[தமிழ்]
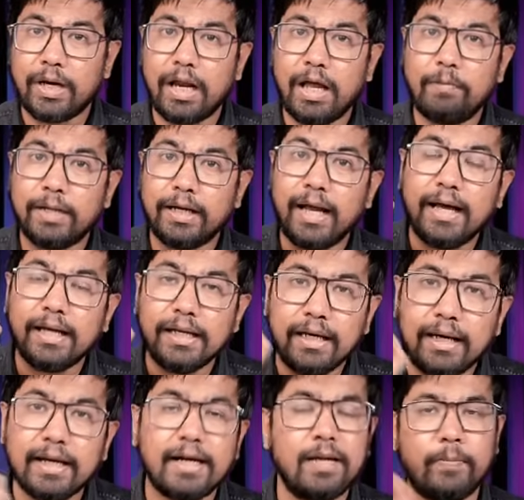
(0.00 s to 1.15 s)
பண்ணலாம் அப்படின்னா
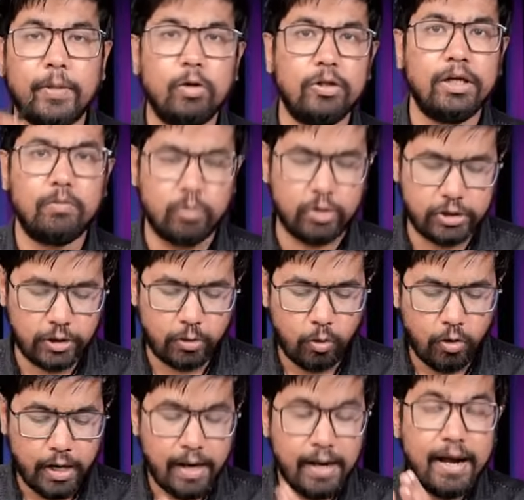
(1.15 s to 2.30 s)
இலக்கண பகுதியை
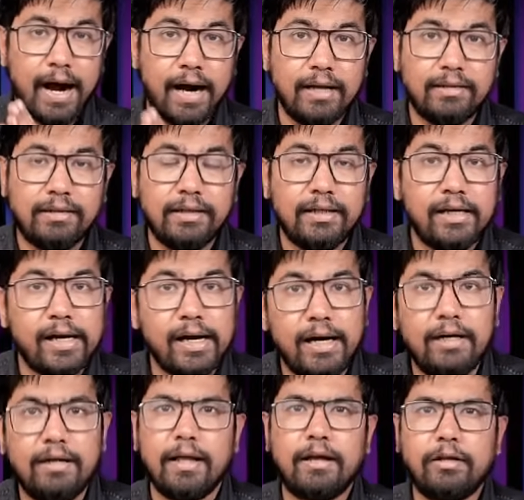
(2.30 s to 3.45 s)
முடிச்சிருவோம் அடுத்து
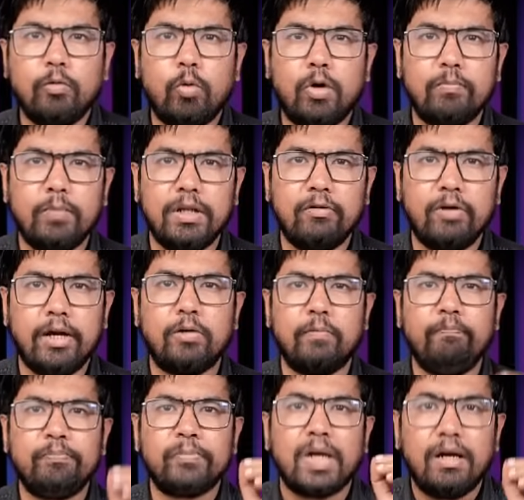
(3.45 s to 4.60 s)
ஏழுலேருந்து ஒன்பது
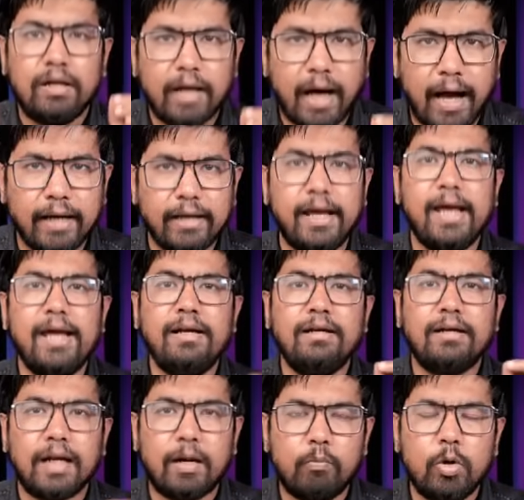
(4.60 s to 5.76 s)
வரைக்கும் அகெயின்
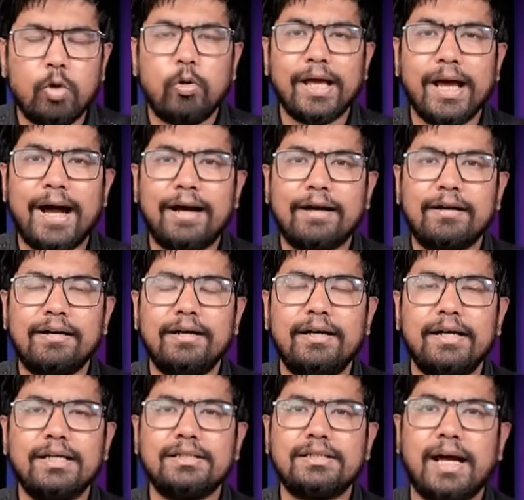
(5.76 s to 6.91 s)
நம்மளுடைய ஹண்ட்ரட்
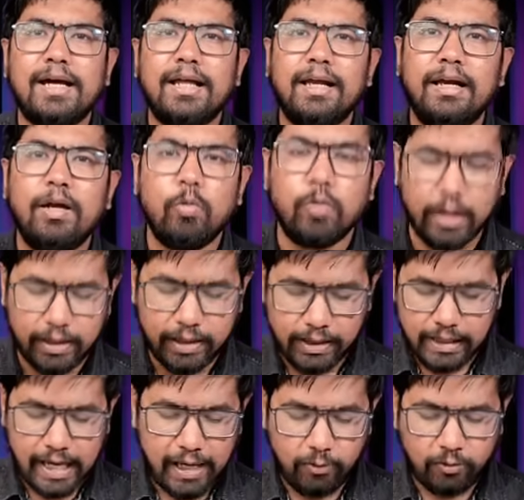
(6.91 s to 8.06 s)
லேர்னிங் சேனலில் உங்களுக்கு
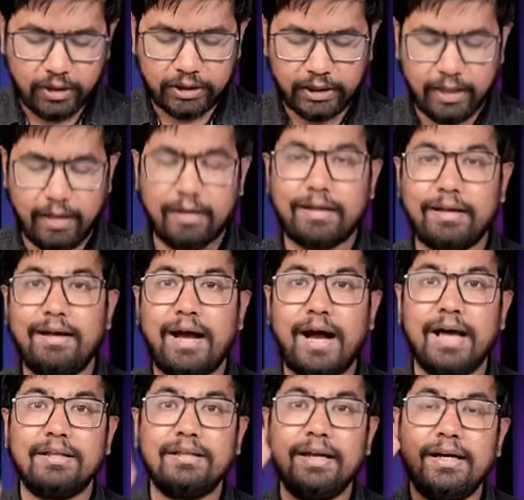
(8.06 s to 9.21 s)
லைவ் செஷன் இருக்குது
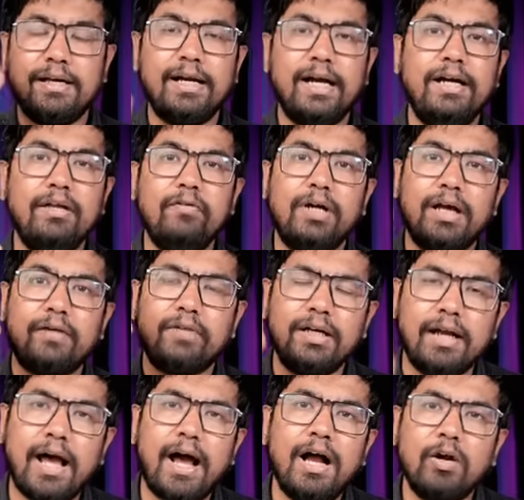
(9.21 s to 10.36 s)
அதில் நெடுவினாவை
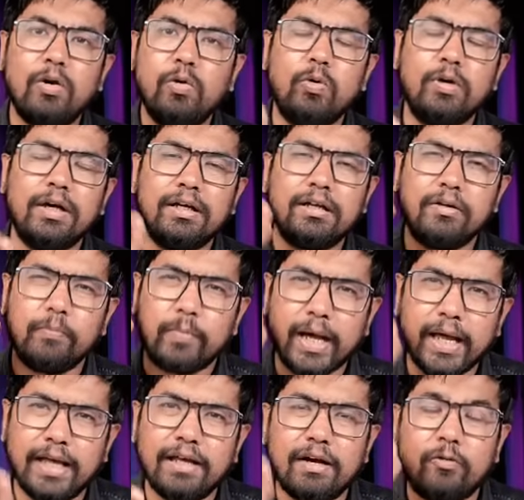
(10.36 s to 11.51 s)
நாங்களும் உங்களுக்கு
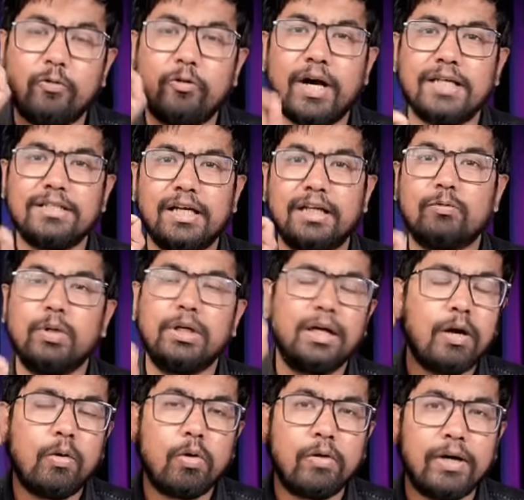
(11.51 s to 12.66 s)
பயங்கர ஃபாஸ்ட்டாக
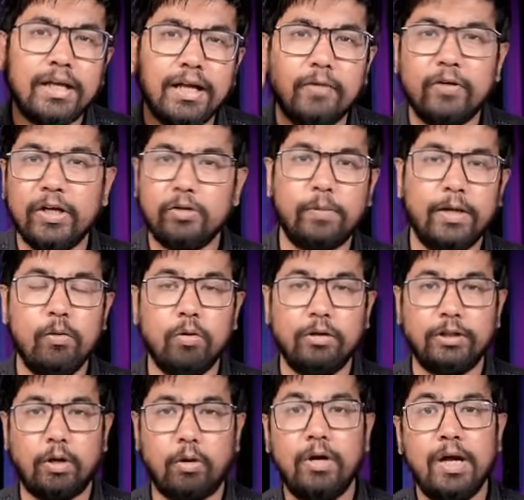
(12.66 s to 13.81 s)
குவிக்காக ஒரு வாட்டி ரிவைஸ் பண்ணி
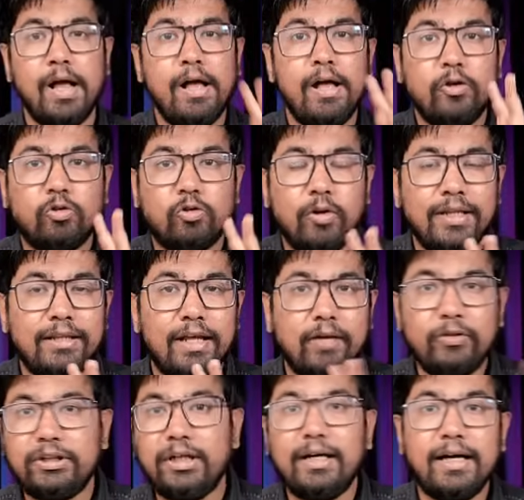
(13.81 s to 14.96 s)
கொடுத்துட்றோம் ஸோ இந்த
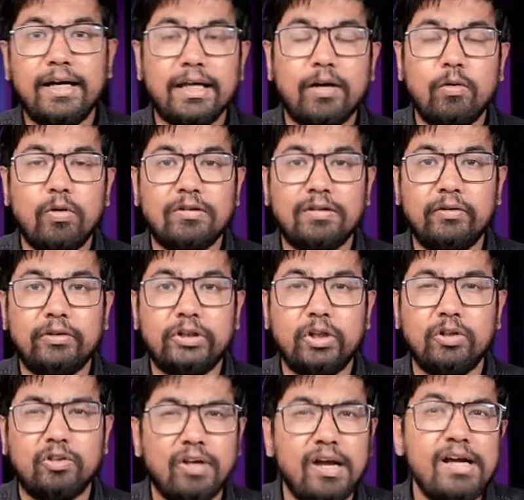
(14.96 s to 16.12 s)
ரிவிஷனில் நீங்கள் ஒரு சில
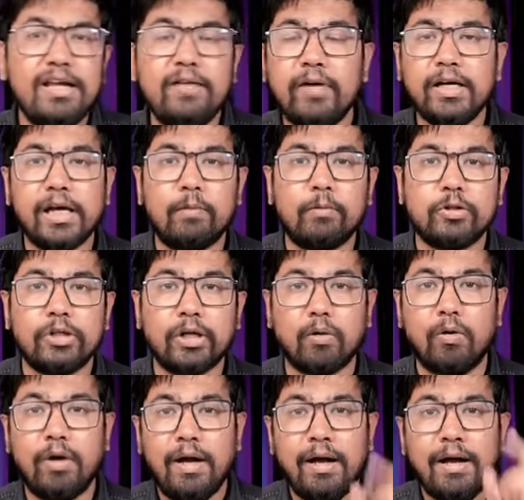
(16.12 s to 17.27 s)
விஷயம் தெளிவாக ஞாபகம்
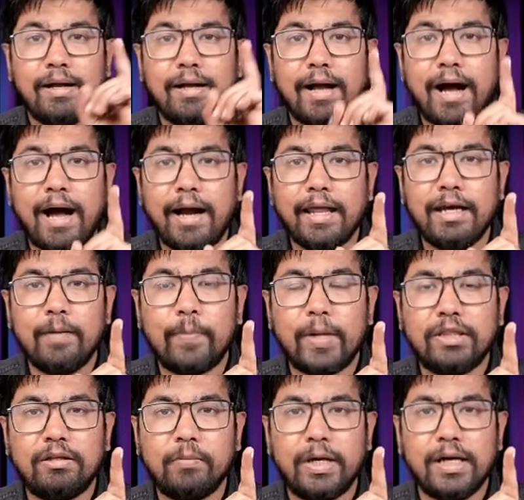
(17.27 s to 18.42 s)
வச்சுக்கணும் காலையில்
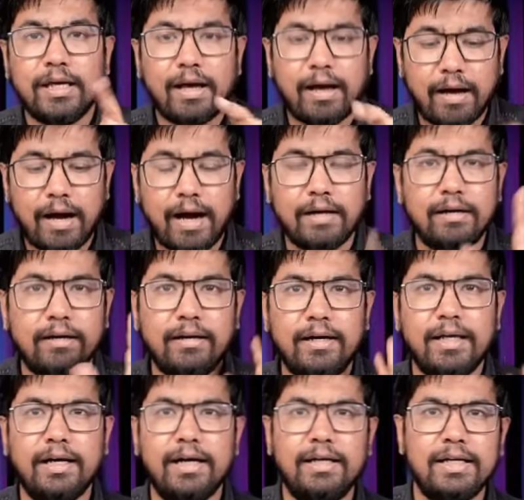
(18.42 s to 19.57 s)
பத்து மணியா ஹண்ட்ரட்
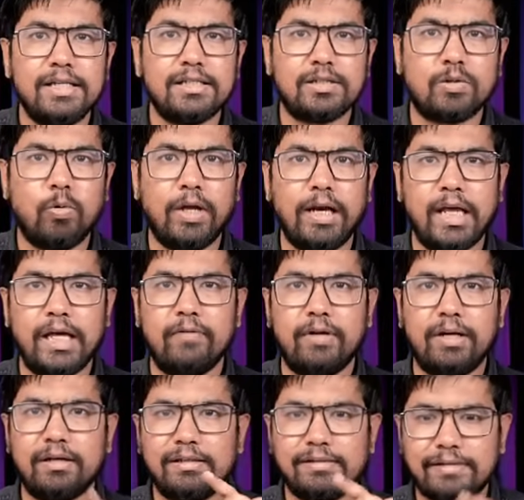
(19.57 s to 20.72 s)
லேர்னிங்கில் டீச்சர்ஸ் கூட லைவ்
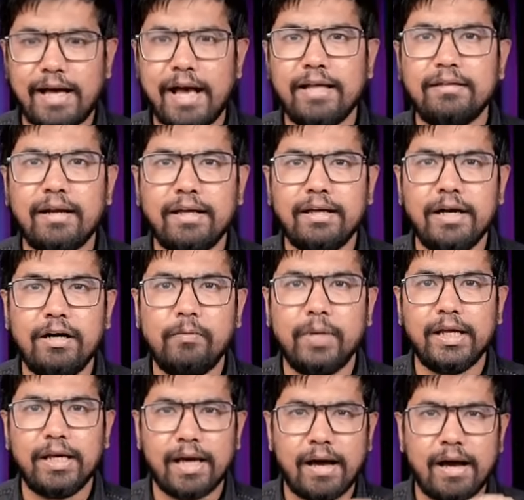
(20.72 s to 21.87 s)
இருக்குது சாயந்தரம் ஏழு
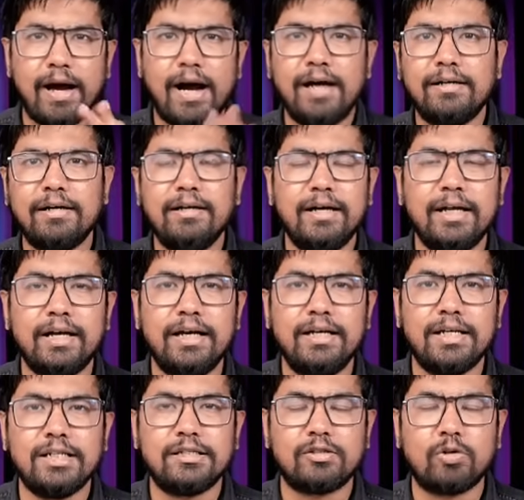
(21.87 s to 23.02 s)
மணியா ஹண்ட்ரட் லேர்னிங்கில்
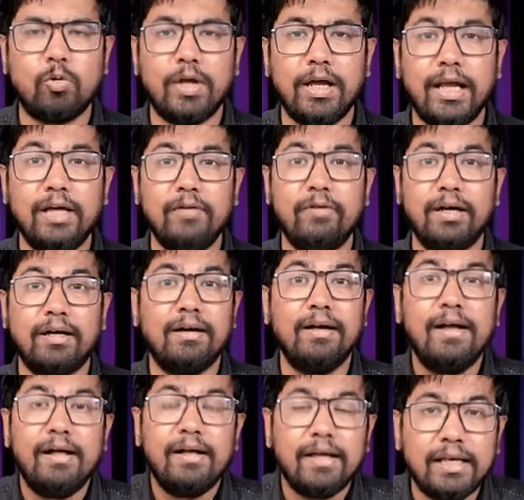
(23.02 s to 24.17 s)
டீச்சர்ஸ் கூட லைவ்
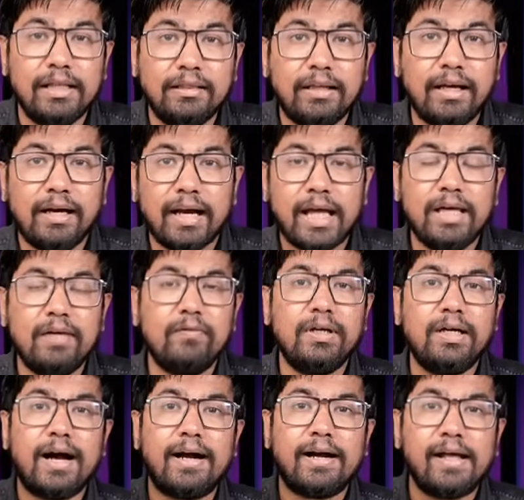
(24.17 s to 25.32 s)
இருக்குது இந்த
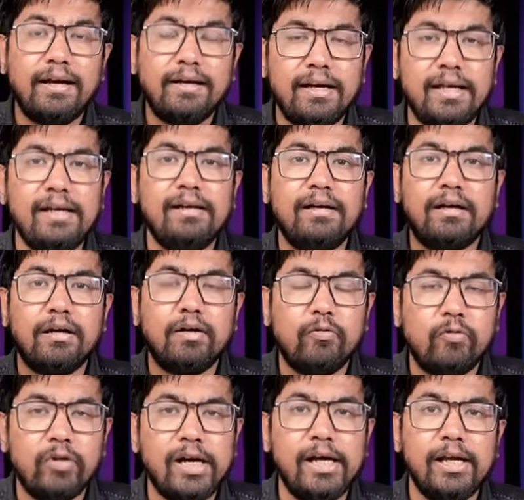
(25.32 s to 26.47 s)
லைவுக்கான லிங்க்கு
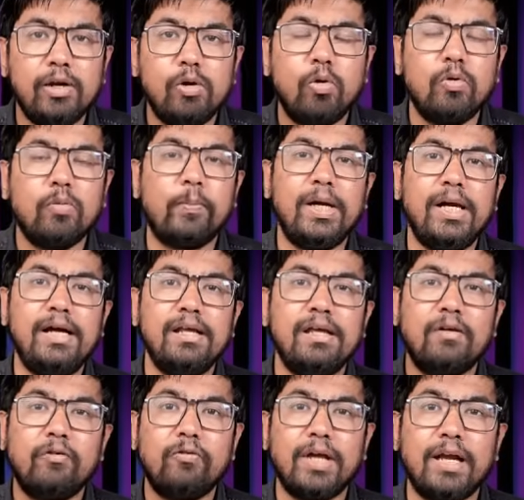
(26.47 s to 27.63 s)
வீடியோ
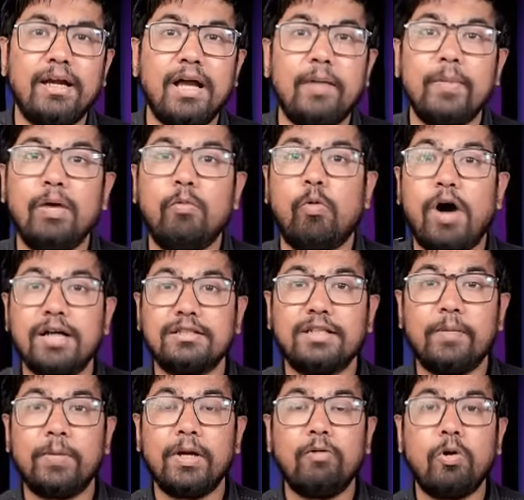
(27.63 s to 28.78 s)
பிடிஎஃப் எல்லாமே
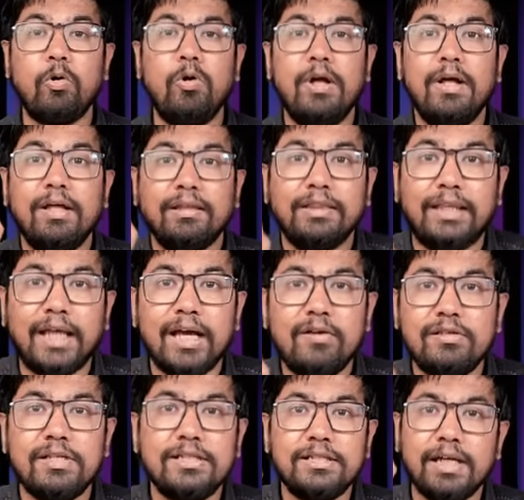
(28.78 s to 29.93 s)
வாட்ஸ்அப்பில் வரும்
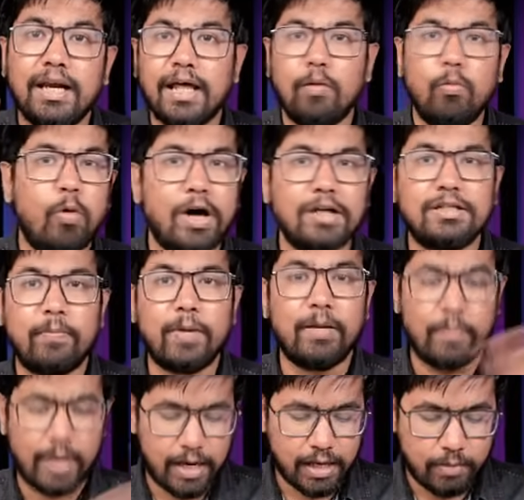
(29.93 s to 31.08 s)
தயவு செஞ்சு எல்லோரும்
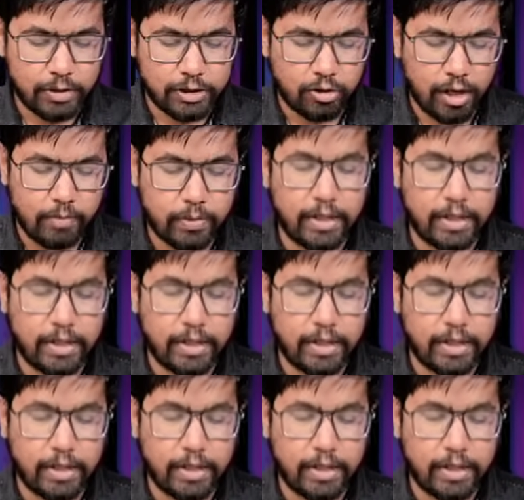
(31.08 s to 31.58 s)
வாட்ஸ்அப்பில் மறக்காமல் ஜாயின்